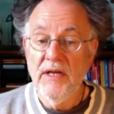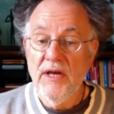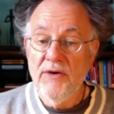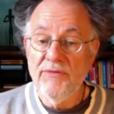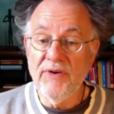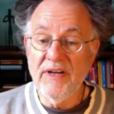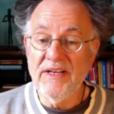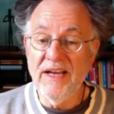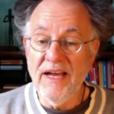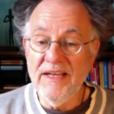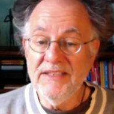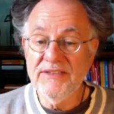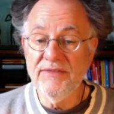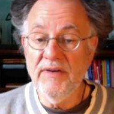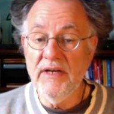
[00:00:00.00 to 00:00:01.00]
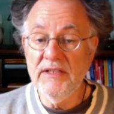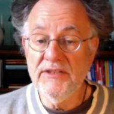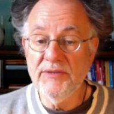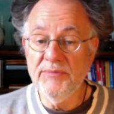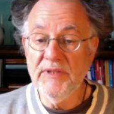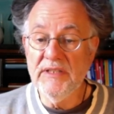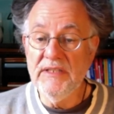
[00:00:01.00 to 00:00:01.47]
vergleichsweise
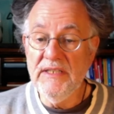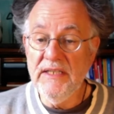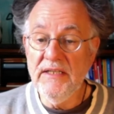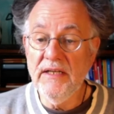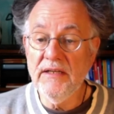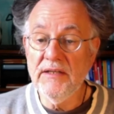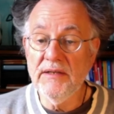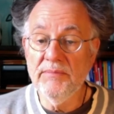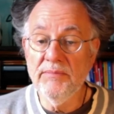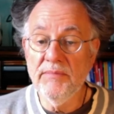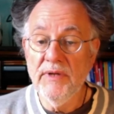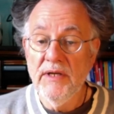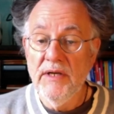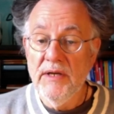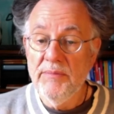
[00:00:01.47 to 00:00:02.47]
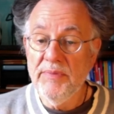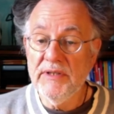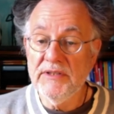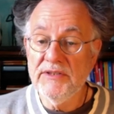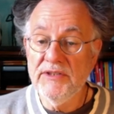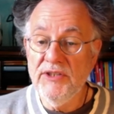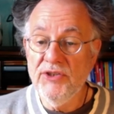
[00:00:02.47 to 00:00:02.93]
mit niedrigem
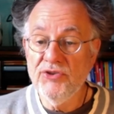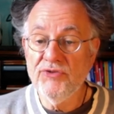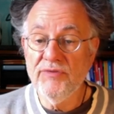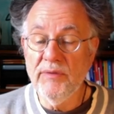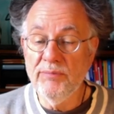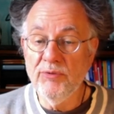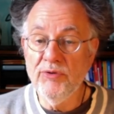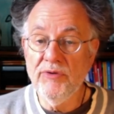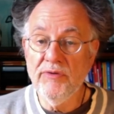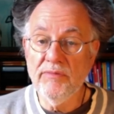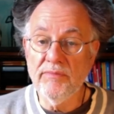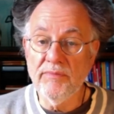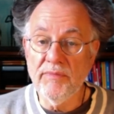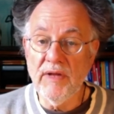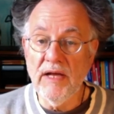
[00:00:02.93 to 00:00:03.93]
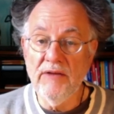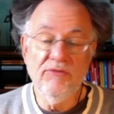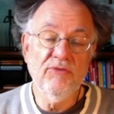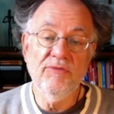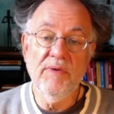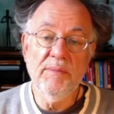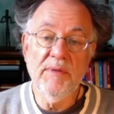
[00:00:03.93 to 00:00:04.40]
Prestige verbunden.
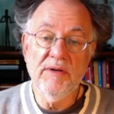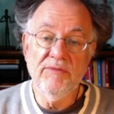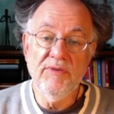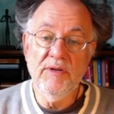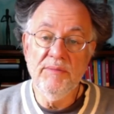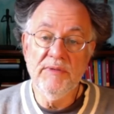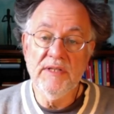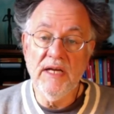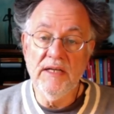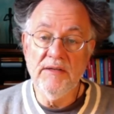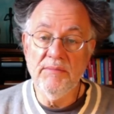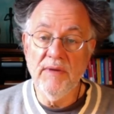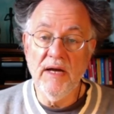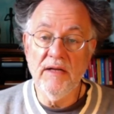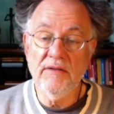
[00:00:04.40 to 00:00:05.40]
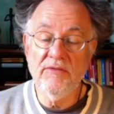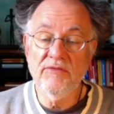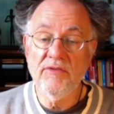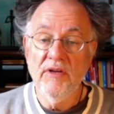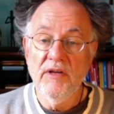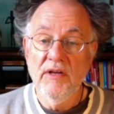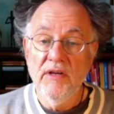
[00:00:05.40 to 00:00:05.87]
Also wenn man will, mit einem
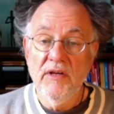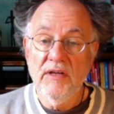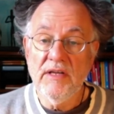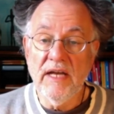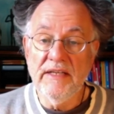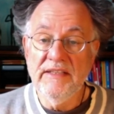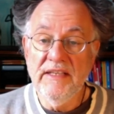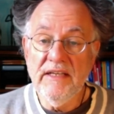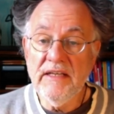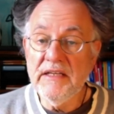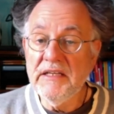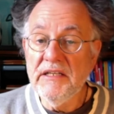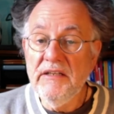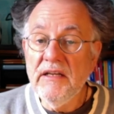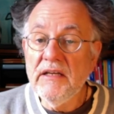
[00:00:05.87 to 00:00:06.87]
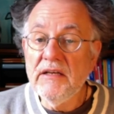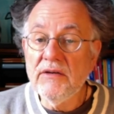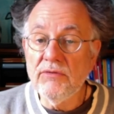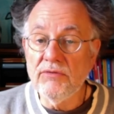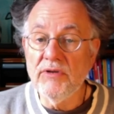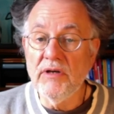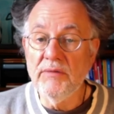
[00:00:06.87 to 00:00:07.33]
Art Karriereknick
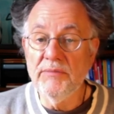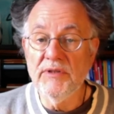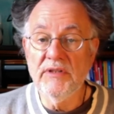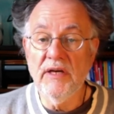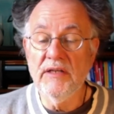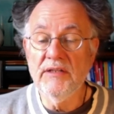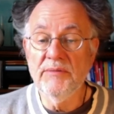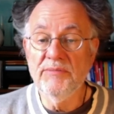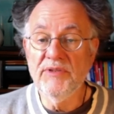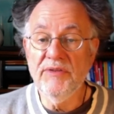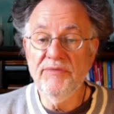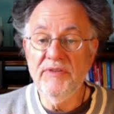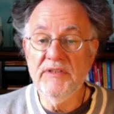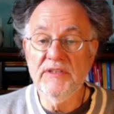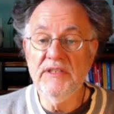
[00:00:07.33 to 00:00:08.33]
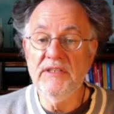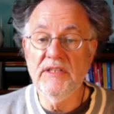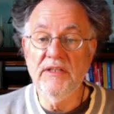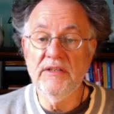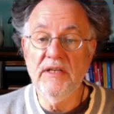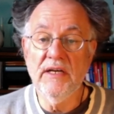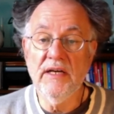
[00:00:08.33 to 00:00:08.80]
oder mit einem Defizit
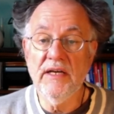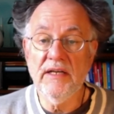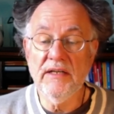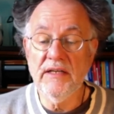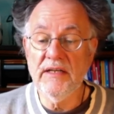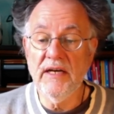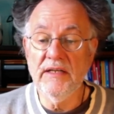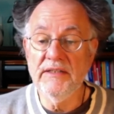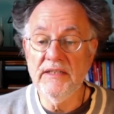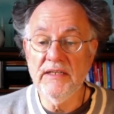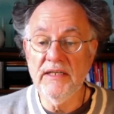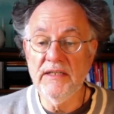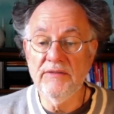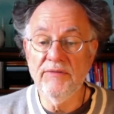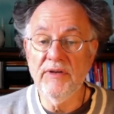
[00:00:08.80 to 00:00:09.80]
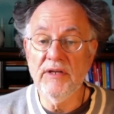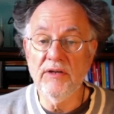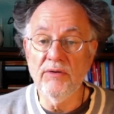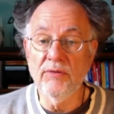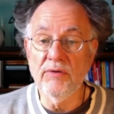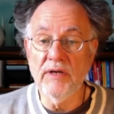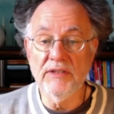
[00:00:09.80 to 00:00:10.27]
in der eigenen
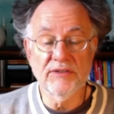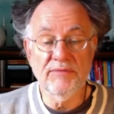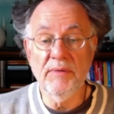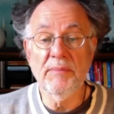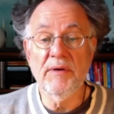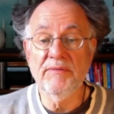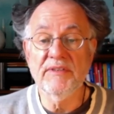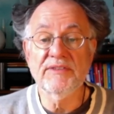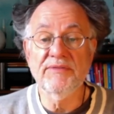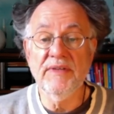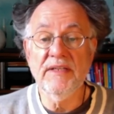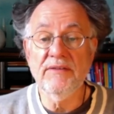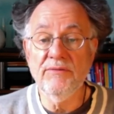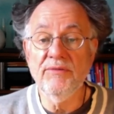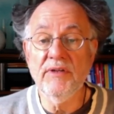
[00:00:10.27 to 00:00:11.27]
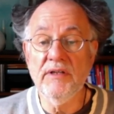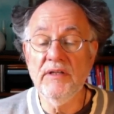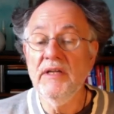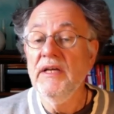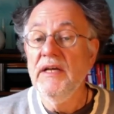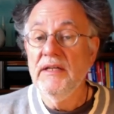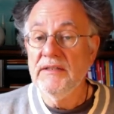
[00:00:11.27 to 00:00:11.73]
Karriereentwicklung. Also wenn man was werden will,
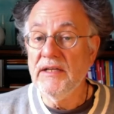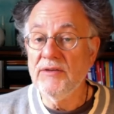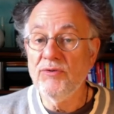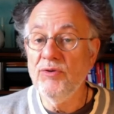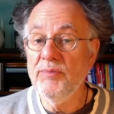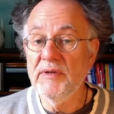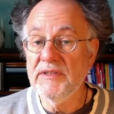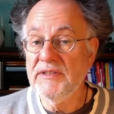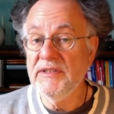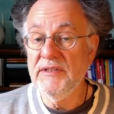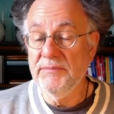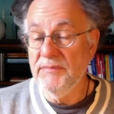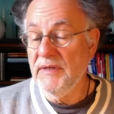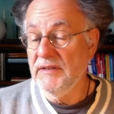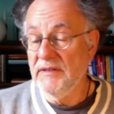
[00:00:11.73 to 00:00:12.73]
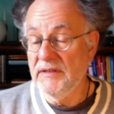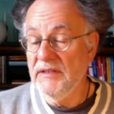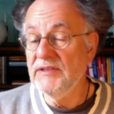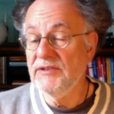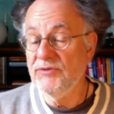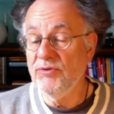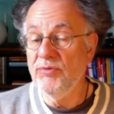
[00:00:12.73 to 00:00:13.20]
dann kümmert sich man
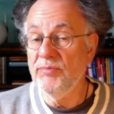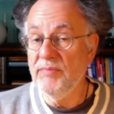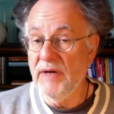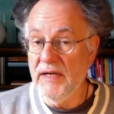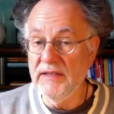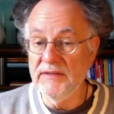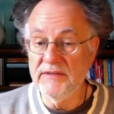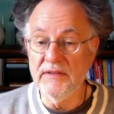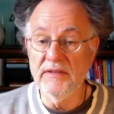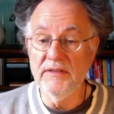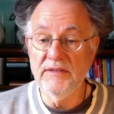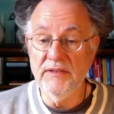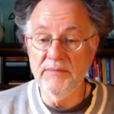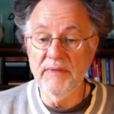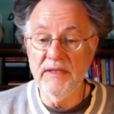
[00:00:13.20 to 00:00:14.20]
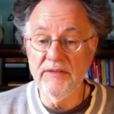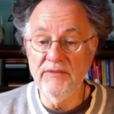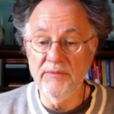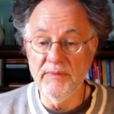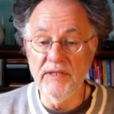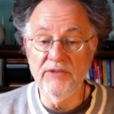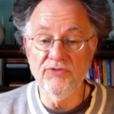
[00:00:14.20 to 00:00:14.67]
nicht um alte, demente
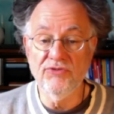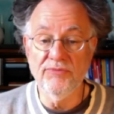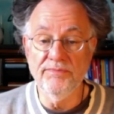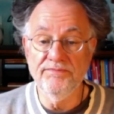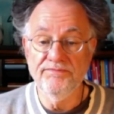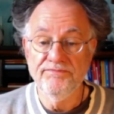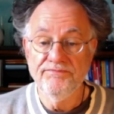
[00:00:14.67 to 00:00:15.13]
Menschen.